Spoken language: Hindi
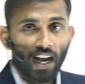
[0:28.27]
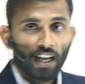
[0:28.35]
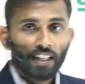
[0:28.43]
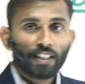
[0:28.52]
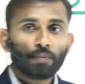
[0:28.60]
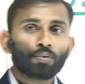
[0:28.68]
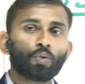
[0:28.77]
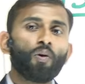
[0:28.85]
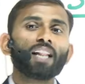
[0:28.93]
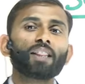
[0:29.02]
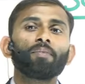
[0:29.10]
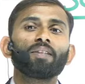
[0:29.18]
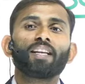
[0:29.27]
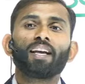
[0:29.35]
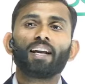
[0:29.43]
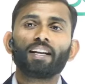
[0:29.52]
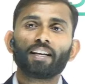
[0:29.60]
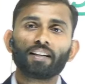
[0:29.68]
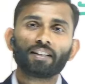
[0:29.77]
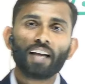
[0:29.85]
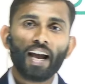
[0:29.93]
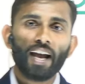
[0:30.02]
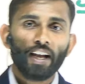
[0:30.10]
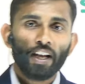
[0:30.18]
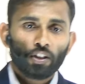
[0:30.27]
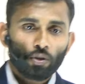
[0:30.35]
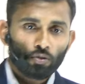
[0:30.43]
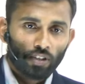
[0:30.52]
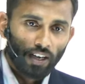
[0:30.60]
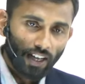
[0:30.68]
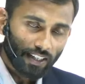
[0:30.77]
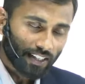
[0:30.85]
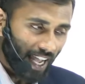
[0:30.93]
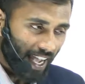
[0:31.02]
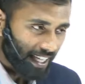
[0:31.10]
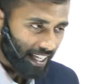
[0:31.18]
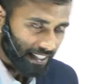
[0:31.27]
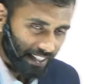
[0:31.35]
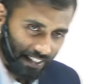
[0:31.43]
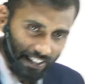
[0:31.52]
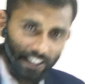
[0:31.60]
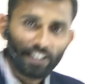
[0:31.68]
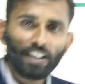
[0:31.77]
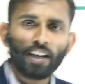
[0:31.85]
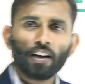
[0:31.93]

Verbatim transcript: जब शुरुआत में तैयारी करता है तो उसे लगता है कि ऐसे सीजियल